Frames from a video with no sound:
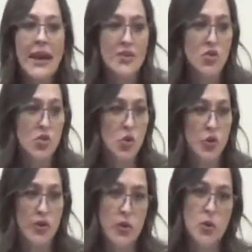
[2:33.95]
a sus
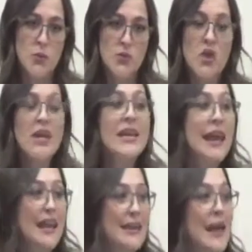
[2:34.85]
currículums y
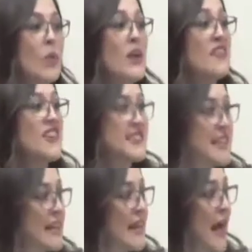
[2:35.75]
que les dé una
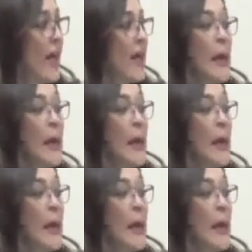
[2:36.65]
facilidad